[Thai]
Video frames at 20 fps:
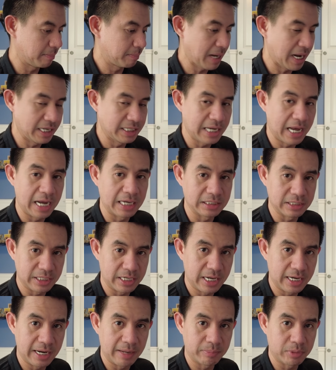ปลายทางจะ
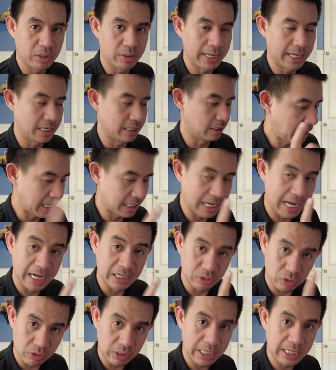ได้รับเท่าไหร่ปลายทาง
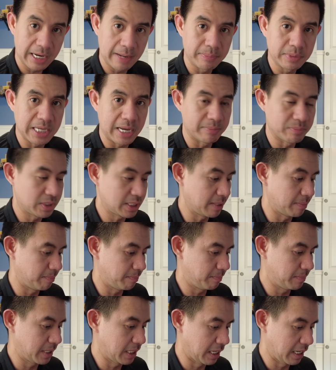ต้องได้รับสามสิบ
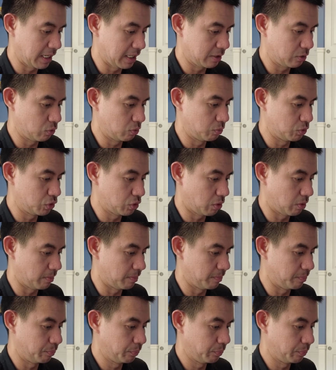นะฮะคุณผู้ชม